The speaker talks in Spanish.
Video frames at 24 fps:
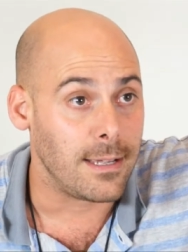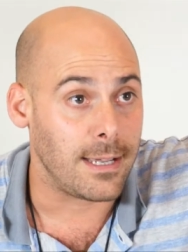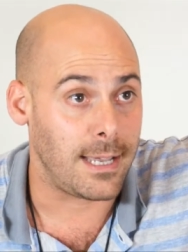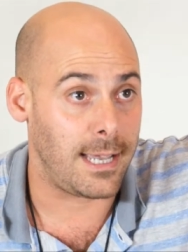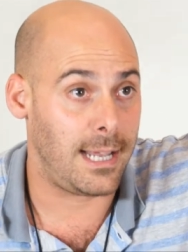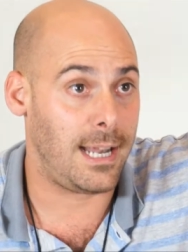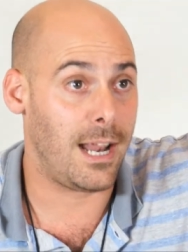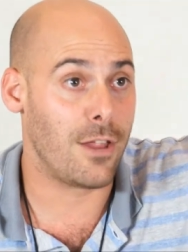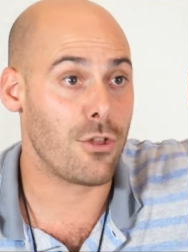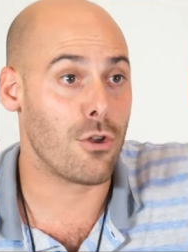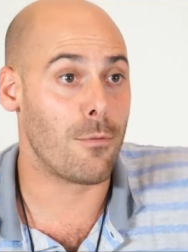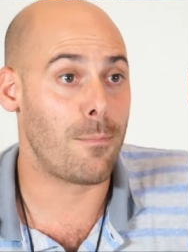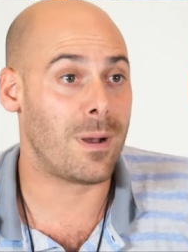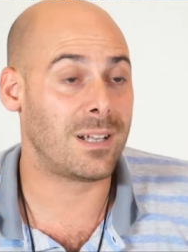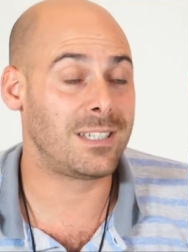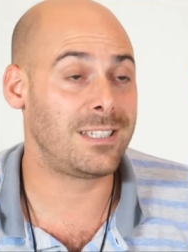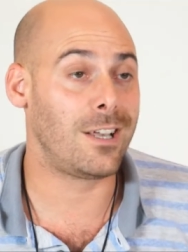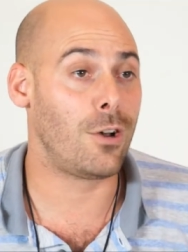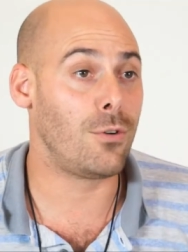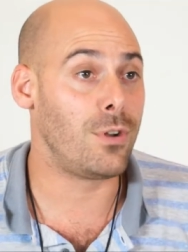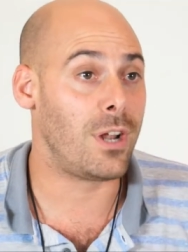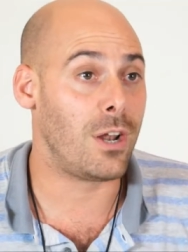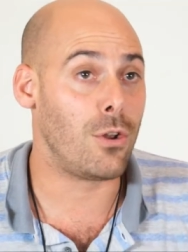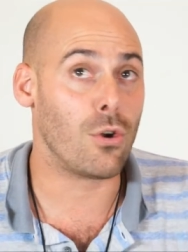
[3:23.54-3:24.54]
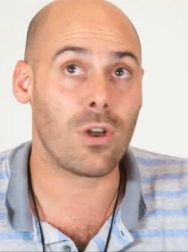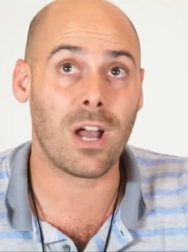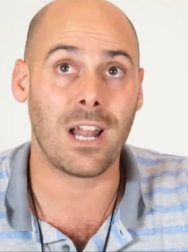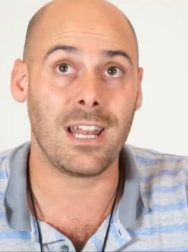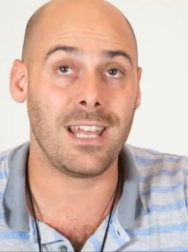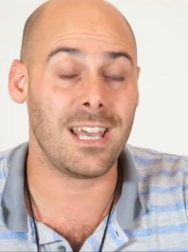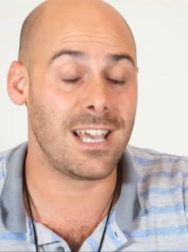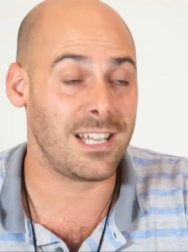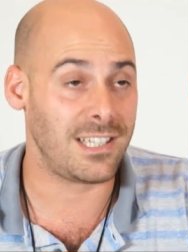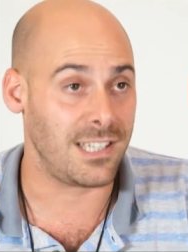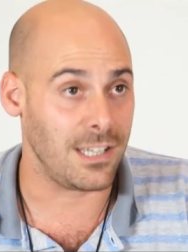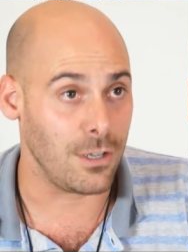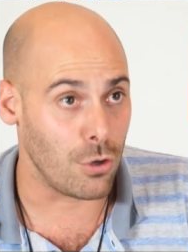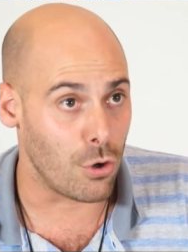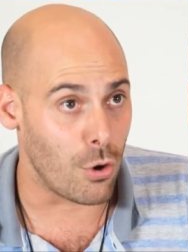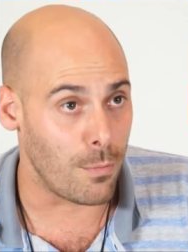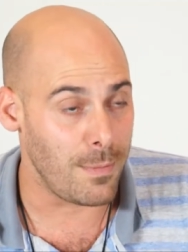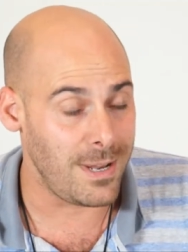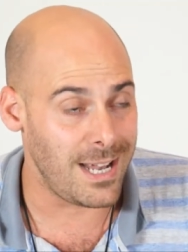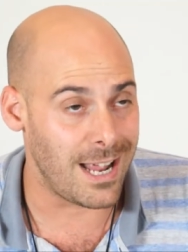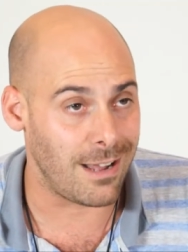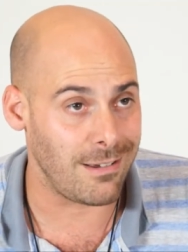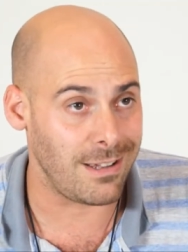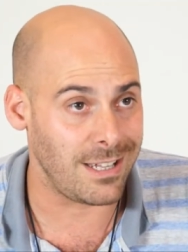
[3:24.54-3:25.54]
el año pasado, una localidad de
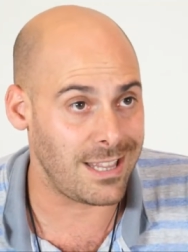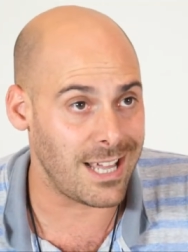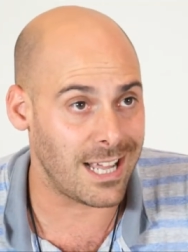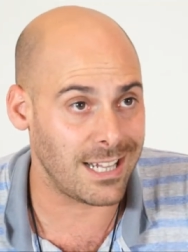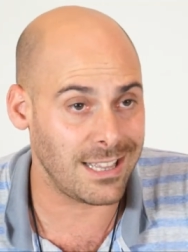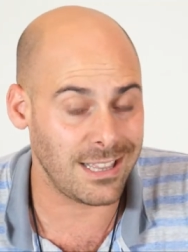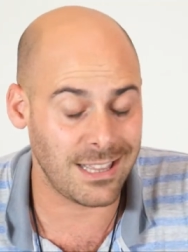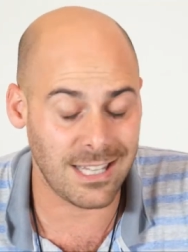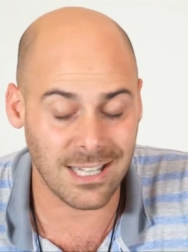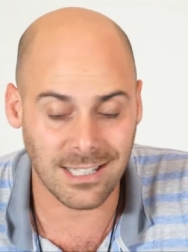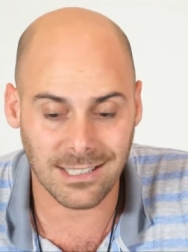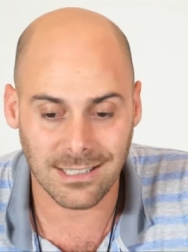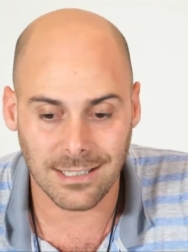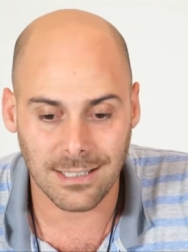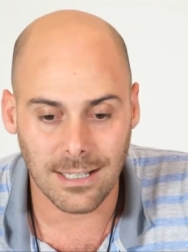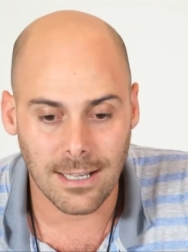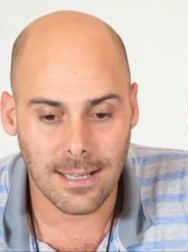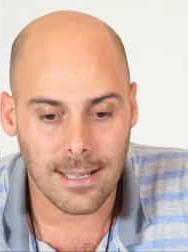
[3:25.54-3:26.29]
5.000 habitantes,